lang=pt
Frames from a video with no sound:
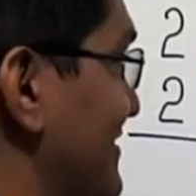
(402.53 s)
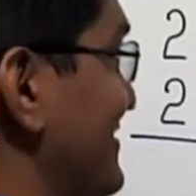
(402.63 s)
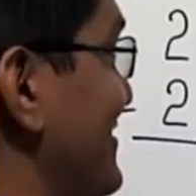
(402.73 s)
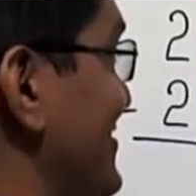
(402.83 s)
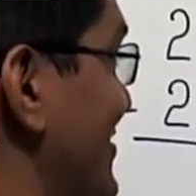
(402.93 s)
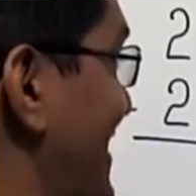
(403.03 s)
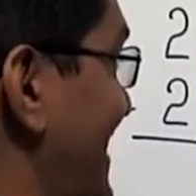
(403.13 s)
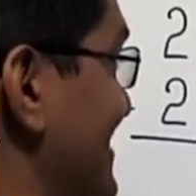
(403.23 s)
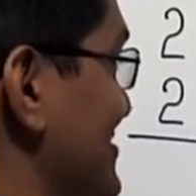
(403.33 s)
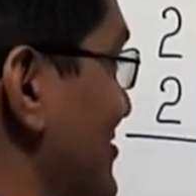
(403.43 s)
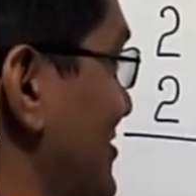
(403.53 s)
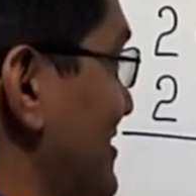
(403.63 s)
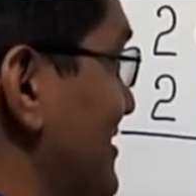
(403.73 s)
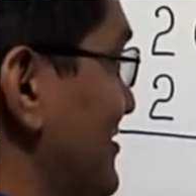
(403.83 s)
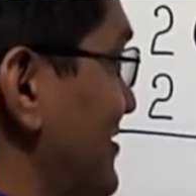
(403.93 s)
deixa uma carinha
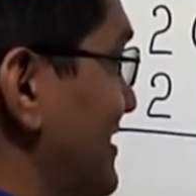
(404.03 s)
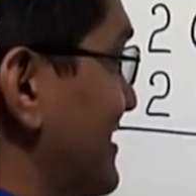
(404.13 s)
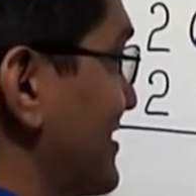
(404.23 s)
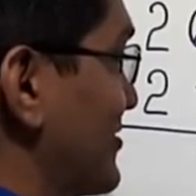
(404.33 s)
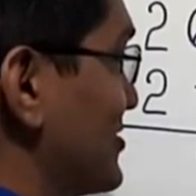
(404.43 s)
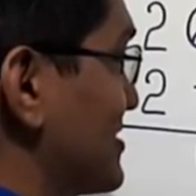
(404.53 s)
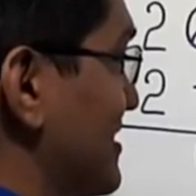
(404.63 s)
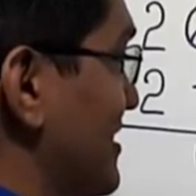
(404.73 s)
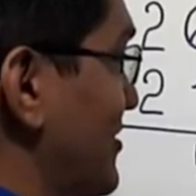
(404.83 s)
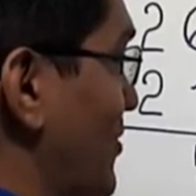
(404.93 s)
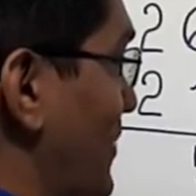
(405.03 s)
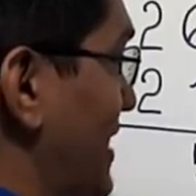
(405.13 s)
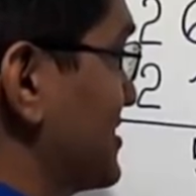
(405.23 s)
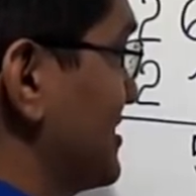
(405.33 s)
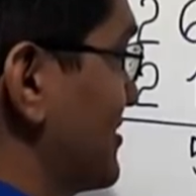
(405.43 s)
sorrindo, clique em gostei,
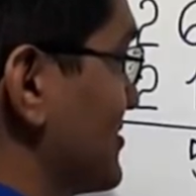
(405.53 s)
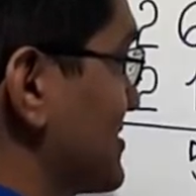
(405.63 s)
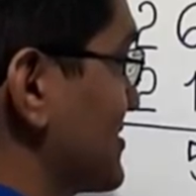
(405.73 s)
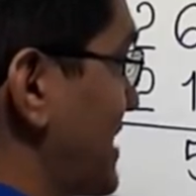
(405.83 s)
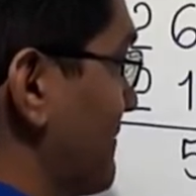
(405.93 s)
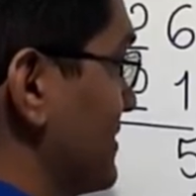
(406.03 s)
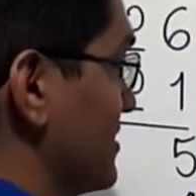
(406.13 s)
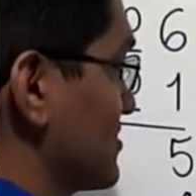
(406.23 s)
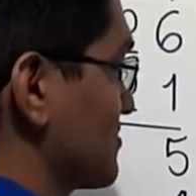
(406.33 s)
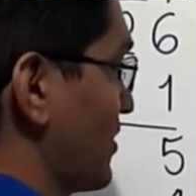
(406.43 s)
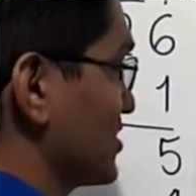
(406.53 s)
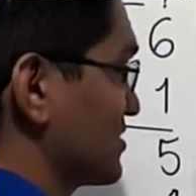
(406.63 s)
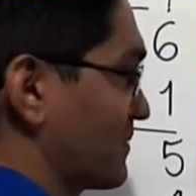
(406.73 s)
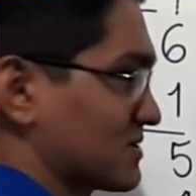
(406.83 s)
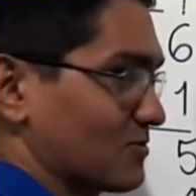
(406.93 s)
compartilhe com seus amigos,
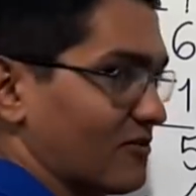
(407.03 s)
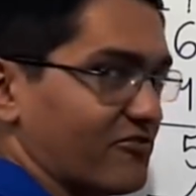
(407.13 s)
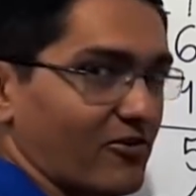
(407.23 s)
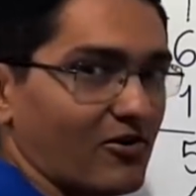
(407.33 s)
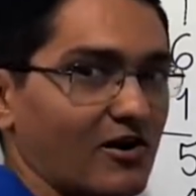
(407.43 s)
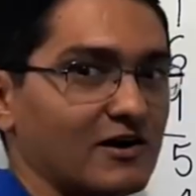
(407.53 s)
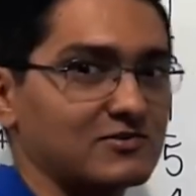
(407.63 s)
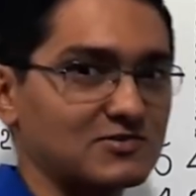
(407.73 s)
mostre para sua avó.